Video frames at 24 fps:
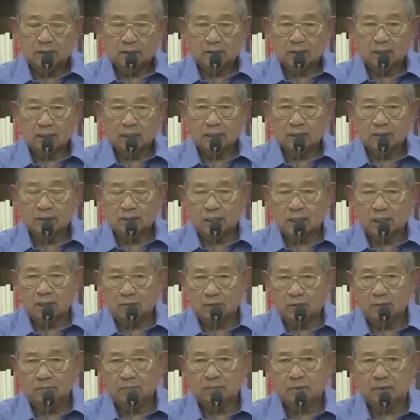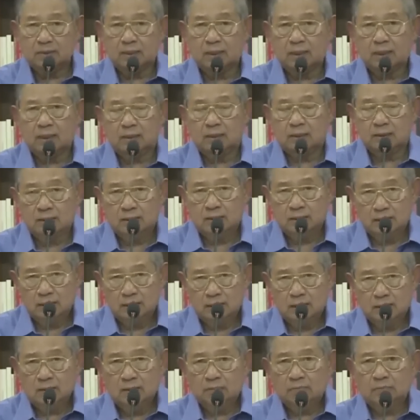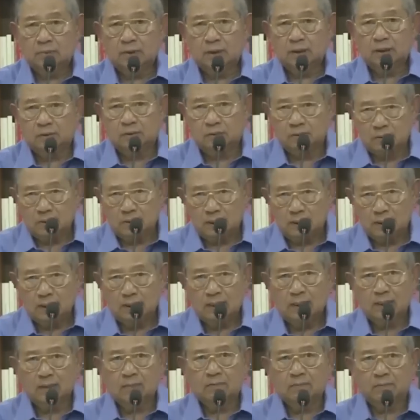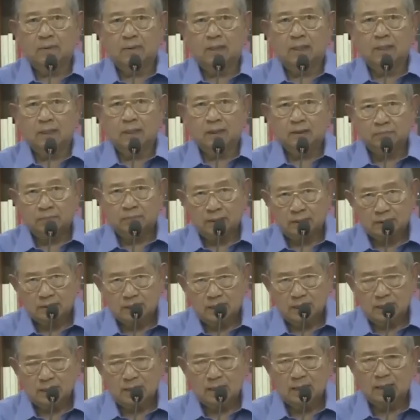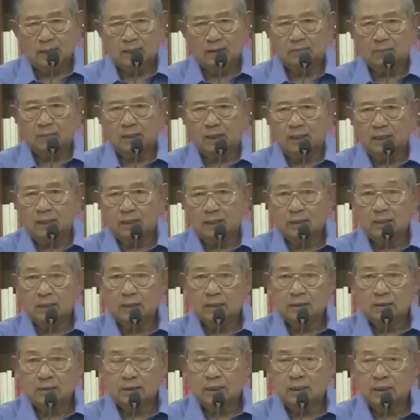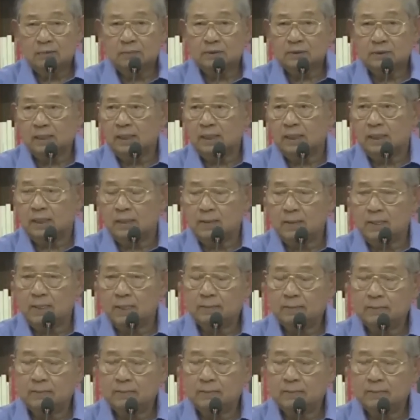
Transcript: Saya jawab dengan Produk yang baik, prasangka yang baik, saya percaya.